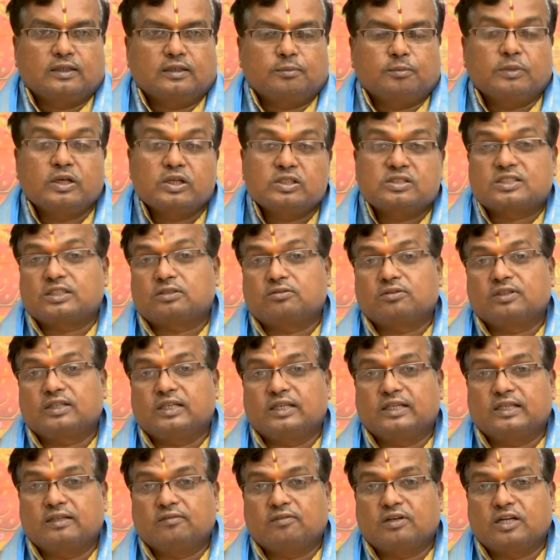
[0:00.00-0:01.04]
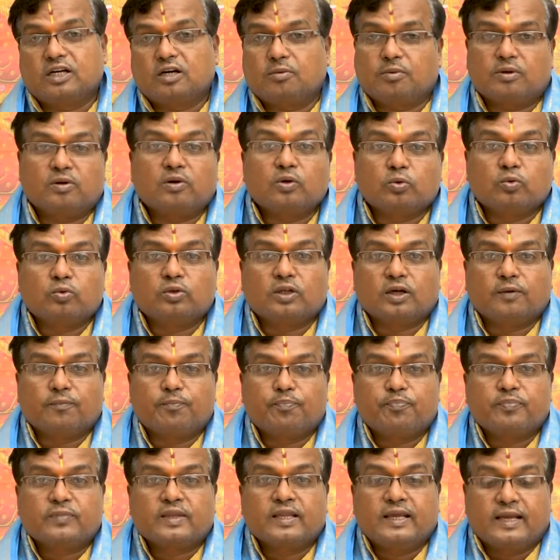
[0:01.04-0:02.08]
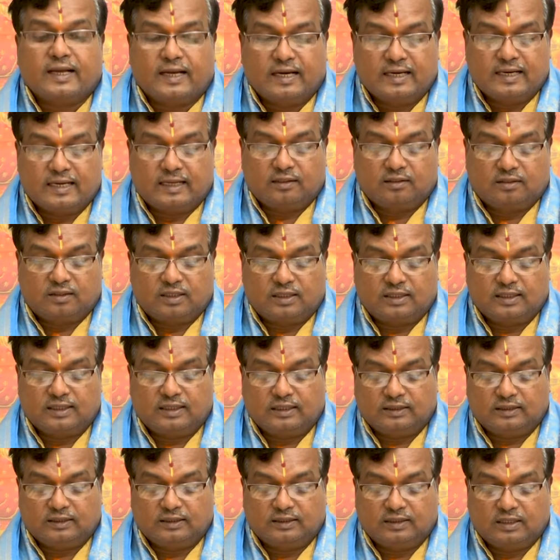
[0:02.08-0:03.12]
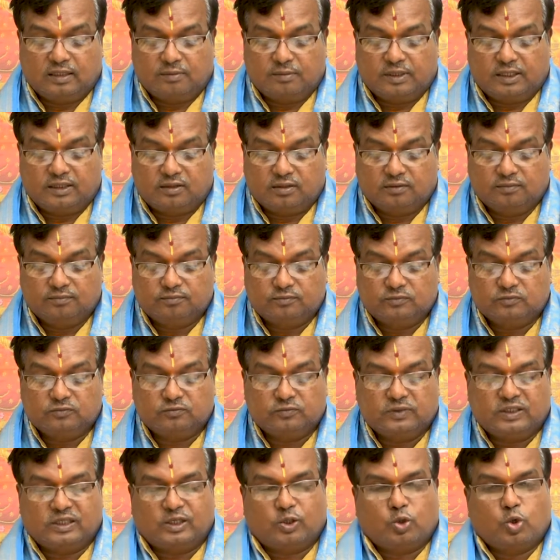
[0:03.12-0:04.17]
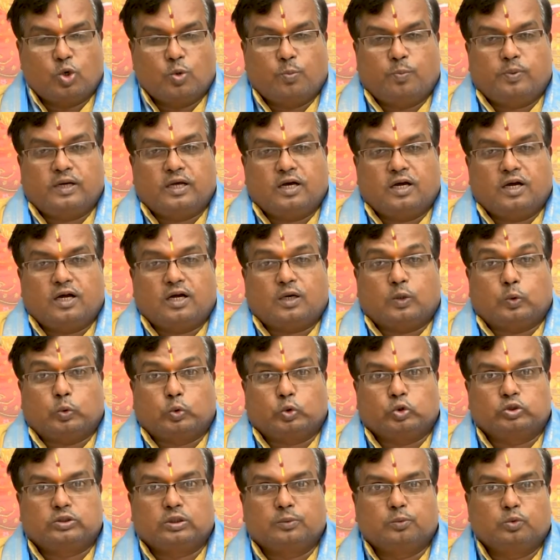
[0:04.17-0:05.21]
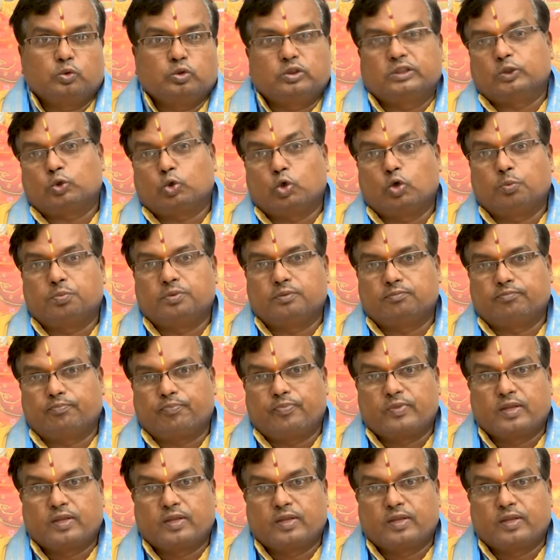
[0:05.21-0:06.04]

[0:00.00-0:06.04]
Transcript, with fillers: మనస్తత్వం కలిగిన వారని మనం అనుకుంటాం కానీ అంతర్గతంగా మాత్రం వీళ్ళ లోపల క్రోధం ఉంటుంది కోపం